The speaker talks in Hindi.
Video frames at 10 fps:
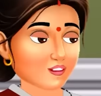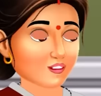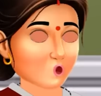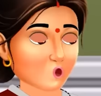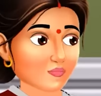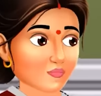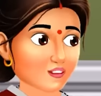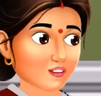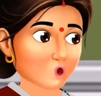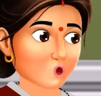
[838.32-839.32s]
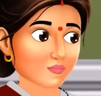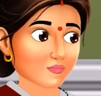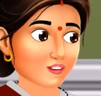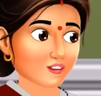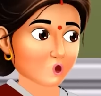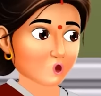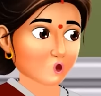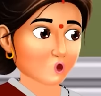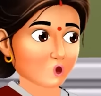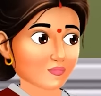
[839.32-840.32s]
अच्छा बुरा सोचने का तुम
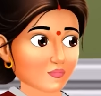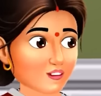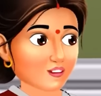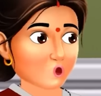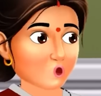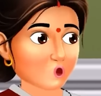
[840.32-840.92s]
बस इतना बताओ कि